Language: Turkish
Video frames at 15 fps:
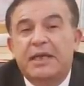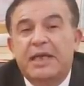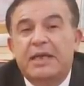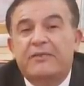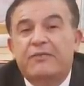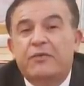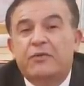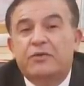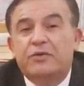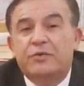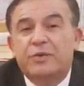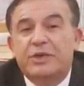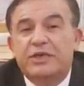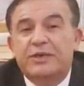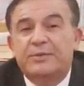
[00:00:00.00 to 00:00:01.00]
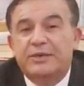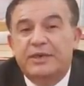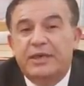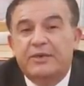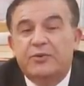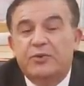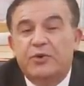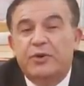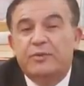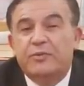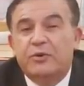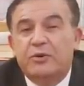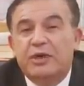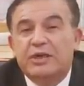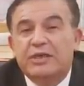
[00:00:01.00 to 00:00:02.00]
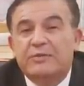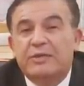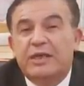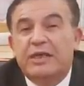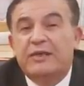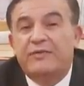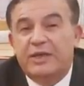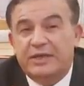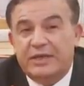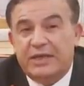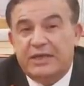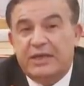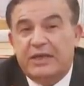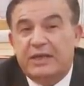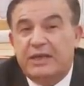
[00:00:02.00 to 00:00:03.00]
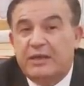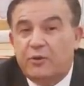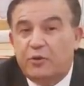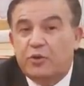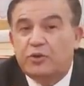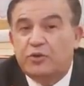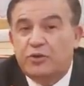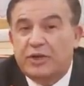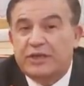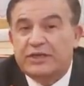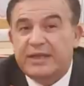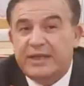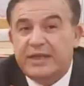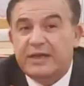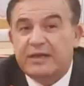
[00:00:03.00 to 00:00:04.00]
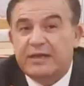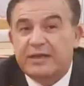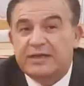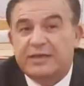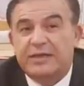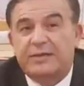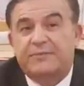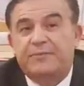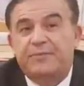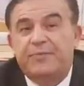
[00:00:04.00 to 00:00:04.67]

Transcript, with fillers: F-35'i bize dönüp dolaşıp teklif edecekler diye o süreçte yaklaştı.